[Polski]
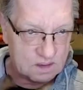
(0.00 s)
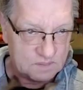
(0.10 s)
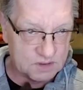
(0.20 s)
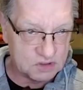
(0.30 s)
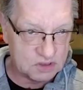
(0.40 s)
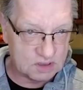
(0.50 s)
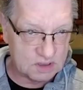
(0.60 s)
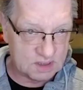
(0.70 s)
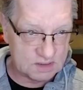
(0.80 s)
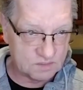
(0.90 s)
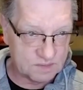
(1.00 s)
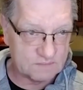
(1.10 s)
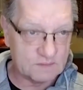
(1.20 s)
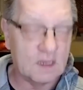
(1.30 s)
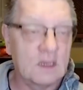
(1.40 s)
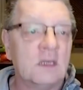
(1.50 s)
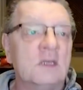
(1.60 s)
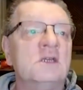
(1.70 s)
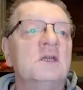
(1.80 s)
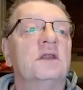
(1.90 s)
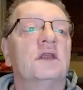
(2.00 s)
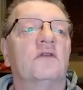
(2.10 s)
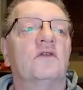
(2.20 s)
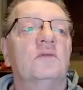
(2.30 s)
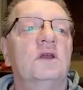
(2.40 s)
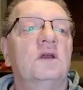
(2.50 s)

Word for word: października, co prawda. Trafił mnie